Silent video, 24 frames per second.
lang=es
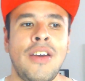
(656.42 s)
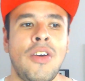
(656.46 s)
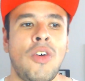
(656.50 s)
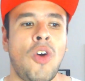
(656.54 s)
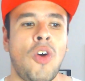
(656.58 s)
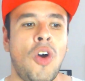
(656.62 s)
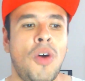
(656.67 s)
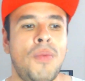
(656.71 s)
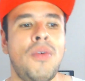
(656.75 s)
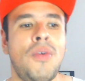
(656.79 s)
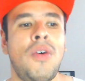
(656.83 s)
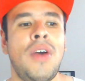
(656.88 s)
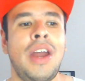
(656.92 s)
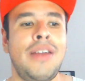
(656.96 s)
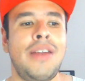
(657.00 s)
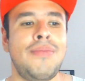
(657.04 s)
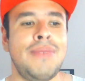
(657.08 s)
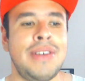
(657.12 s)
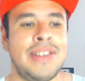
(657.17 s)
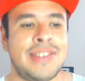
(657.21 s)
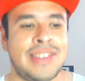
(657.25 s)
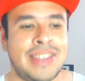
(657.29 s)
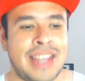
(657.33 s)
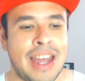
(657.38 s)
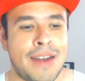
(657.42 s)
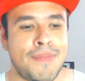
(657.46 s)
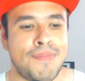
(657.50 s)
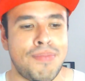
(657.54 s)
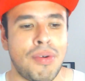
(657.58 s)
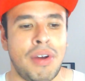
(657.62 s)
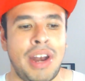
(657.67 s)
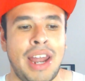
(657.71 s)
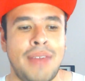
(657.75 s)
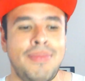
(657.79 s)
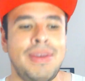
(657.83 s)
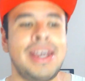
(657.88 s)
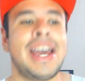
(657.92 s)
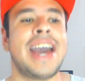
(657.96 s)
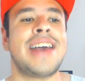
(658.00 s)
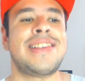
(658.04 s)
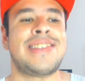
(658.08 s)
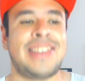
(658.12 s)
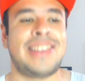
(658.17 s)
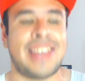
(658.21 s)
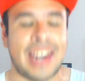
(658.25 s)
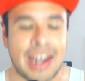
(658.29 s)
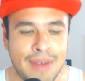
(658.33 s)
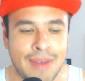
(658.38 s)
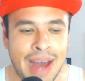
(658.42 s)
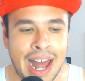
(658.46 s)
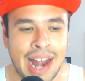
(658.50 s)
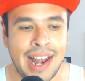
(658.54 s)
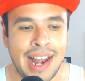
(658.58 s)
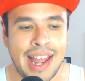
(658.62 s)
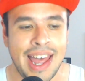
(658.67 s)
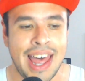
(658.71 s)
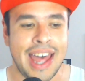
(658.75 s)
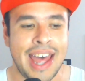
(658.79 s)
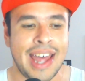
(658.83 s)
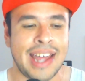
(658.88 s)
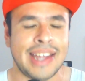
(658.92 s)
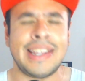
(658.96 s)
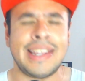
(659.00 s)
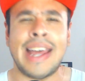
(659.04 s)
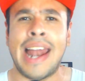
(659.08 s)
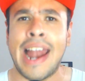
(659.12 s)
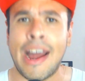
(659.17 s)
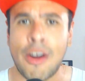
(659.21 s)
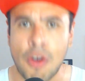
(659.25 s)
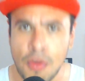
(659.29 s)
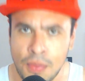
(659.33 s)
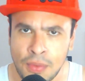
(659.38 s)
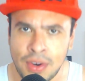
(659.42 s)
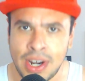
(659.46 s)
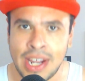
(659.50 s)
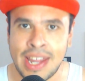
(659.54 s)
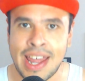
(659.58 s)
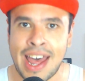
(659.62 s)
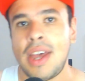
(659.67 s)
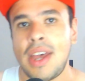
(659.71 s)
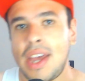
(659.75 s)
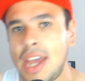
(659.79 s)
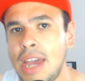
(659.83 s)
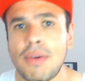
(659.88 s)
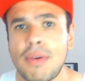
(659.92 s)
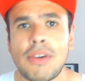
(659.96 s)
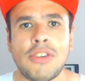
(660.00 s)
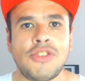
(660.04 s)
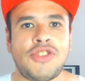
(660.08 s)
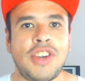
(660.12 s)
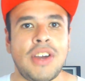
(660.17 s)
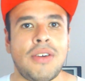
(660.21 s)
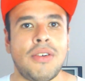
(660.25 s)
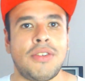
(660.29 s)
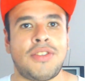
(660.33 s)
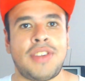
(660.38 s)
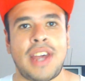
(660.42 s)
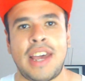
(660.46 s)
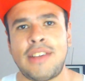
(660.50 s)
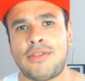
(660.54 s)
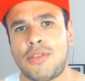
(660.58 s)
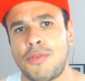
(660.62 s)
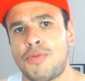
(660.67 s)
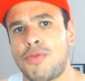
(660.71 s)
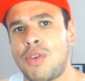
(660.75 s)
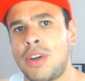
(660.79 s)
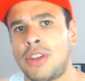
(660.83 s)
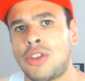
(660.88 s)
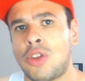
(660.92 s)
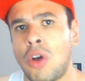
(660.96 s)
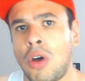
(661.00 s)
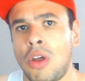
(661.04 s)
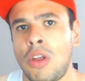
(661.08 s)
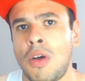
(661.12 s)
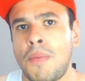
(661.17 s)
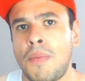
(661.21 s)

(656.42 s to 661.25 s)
como el Mr. Polémicas Tribal de la comunidad. Y bueno chicos, esto fue todo